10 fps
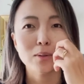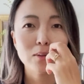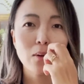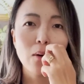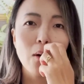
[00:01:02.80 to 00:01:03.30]

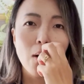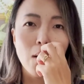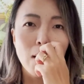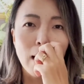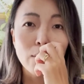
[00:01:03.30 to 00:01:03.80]
그래서
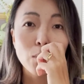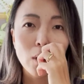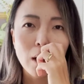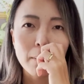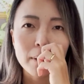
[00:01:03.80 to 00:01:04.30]

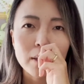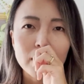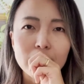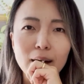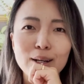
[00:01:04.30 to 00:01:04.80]
한동안
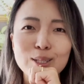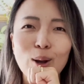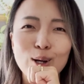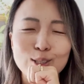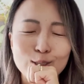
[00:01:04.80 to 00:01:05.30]
멘탈이
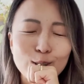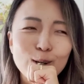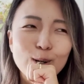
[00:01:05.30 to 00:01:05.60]
나갔어가지고